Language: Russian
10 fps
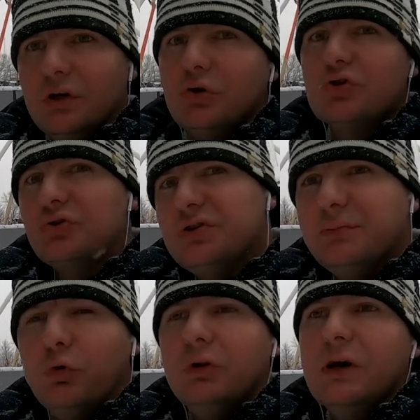И то, что здесь
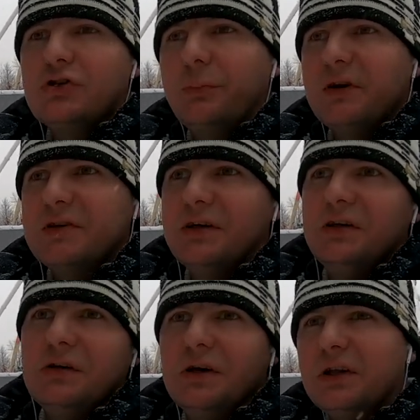будет дальше
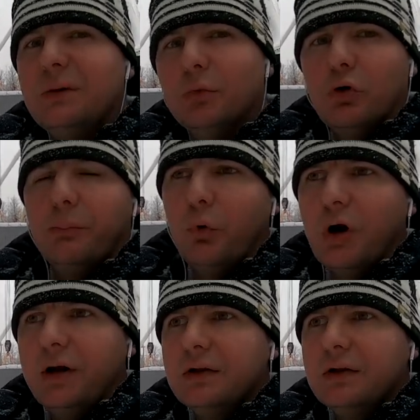происходить, это немного пугает.